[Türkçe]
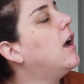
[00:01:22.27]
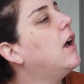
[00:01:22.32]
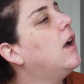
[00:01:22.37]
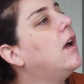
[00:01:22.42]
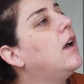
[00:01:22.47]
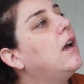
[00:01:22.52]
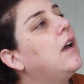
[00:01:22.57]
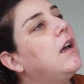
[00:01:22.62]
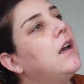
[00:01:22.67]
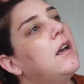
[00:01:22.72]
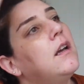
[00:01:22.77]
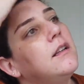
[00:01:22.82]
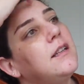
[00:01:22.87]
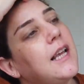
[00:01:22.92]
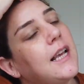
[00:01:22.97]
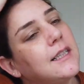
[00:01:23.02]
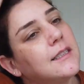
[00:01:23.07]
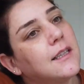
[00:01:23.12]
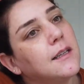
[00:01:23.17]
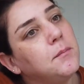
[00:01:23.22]
Ee,
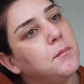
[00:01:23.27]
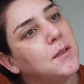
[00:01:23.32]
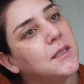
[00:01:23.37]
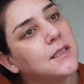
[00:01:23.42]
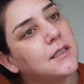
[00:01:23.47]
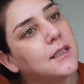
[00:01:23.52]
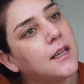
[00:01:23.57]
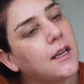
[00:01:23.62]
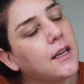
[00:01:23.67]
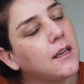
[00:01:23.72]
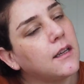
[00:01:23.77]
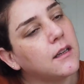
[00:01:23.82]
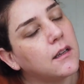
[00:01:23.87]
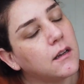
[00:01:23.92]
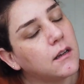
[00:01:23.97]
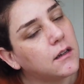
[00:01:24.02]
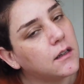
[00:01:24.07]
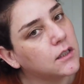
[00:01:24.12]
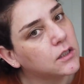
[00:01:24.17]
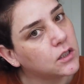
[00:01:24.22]
neyse biz de
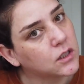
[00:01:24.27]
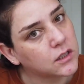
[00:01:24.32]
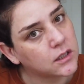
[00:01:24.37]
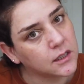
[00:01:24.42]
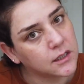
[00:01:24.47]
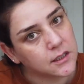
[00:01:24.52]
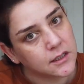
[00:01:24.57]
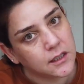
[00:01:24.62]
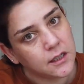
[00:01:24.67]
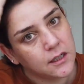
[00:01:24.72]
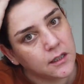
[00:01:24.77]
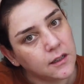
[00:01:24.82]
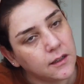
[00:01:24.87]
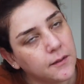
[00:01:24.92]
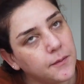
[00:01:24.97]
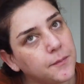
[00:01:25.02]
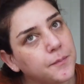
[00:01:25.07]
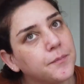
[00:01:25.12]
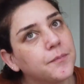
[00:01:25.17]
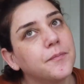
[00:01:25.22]
açıkçası
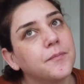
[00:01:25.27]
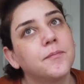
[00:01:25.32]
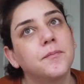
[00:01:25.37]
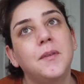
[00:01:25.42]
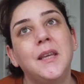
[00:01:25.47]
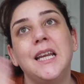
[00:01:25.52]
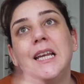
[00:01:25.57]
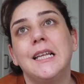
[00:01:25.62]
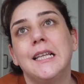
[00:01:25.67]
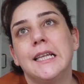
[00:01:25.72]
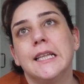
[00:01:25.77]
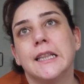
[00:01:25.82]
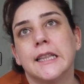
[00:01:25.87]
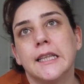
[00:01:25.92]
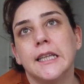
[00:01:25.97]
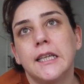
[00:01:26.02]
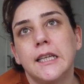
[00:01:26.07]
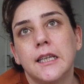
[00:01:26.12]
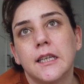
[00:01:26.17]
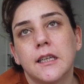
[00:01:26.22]
bir
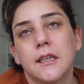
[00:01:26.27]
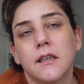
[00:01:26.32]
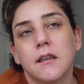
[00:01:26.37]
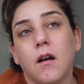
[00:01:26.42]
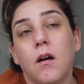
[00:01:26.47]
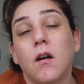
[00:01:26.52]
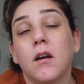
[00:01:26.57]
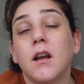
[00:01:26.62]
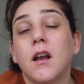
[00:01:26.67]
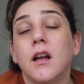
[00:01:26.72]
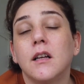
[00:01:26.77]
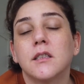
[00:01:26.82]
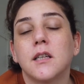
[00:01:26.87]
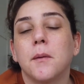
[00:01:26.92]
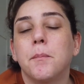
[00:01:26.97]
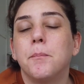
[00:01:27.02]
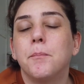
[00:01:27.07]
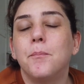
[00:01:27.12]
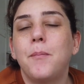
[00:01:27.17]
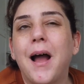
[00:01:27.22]
gittik
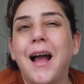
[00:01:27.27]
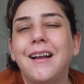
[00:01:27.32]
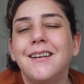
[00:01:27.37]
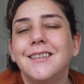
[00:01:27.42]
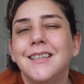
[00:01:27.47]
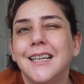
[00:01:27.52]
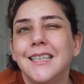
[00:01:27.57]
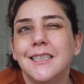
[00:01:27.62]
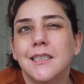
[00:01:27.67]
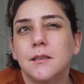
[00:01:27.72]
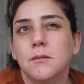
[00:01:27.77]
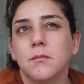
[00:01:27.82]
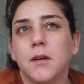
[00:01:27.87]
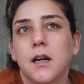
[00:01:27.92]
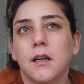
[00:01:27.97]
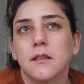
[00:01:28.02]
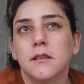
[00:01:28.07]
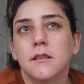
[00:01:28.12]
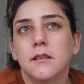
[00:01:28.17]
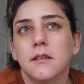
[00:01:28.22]
arkadaşlar ben
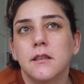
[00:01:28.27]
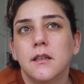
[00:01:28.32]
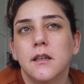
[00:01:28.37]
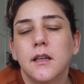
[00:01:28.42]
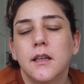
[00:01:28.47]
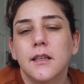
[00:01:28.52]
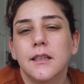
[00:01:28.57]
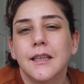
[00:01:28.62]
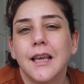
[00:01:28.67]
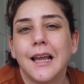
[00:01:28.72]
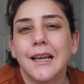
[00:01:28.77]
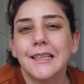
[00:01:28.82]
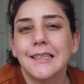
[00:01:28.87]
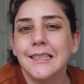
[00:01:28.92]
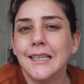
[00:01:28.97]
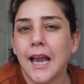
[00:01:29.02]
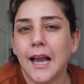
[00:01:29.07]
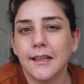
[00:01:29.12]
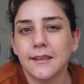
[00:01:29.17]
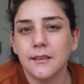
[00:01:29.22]
resmen yani
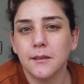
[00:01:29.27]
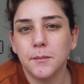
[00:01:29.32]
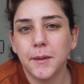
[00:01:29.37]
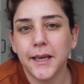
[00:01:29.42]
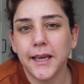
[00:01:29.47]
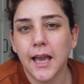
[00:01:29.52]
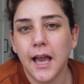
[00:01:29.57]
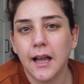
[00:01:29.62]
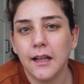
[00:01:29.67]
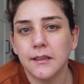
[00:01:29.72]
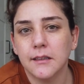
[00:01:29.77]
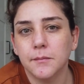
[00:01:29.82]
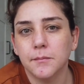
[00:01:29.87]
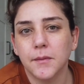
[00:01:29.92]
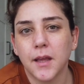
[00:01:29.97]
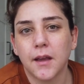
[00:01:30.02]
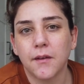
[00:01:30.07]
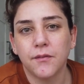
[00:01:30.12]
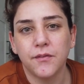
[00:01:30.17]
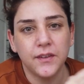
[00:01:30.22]
kendime
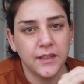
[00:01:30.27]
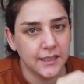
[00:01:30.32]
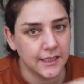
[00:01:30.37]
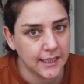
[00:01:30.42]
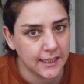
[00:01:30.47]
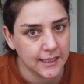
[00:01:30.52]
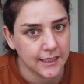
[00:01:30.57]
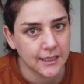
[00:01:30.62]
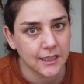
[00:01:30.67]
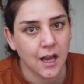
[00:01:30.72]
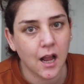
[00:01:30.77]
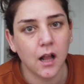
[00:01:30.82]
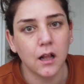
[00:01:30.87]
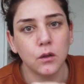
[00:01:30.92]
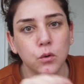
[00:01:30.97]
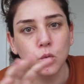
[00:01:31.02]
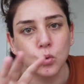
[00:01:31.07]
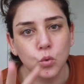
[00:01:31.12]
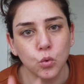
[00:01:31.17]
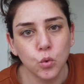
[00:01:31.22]
geldim. Yani
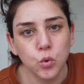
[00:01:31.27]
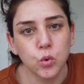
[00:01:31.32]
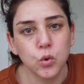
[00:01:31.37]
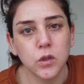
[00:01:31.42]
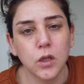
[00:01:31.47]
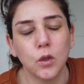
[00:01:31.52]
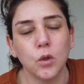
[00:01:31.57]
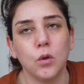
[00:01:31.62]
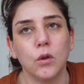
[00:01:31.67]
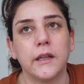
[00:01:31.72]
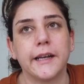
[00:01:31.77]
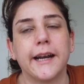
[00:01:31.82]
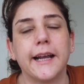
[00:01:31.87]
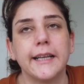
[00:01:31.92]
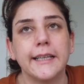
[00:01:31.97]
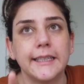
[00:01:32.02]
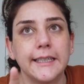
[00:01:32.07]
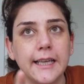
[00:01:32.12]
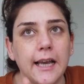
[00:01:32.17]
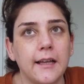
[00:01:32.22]
fiziksel, ruhsal
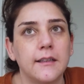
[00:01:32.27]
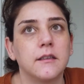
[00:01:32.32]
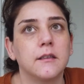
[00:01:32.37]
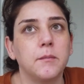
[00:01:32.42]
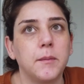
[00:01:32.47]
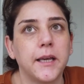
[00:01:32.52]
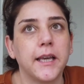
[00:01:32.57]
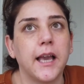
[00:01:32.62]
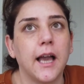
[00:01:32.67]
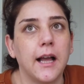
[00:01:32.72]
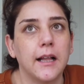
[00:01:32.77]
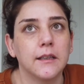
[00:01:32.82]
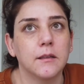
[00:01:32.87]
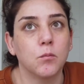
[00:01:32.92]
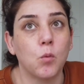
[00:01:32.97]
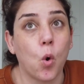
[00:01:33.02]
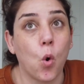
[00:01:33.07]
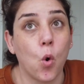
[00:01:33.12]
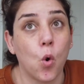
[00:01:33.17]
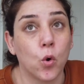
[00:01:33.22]
olarak kendime
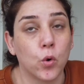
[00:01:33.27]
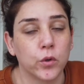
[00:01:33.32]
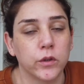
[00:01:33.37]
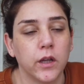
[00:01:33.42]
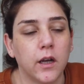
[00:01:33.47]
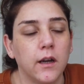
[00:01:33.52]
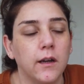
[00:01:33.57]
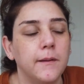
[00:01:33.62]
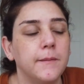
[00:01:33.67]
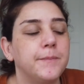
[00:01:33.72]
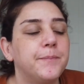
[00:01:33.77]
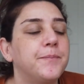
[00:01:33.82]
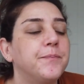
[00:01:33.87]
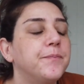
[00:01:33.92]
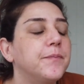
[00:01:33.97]
geldim orada.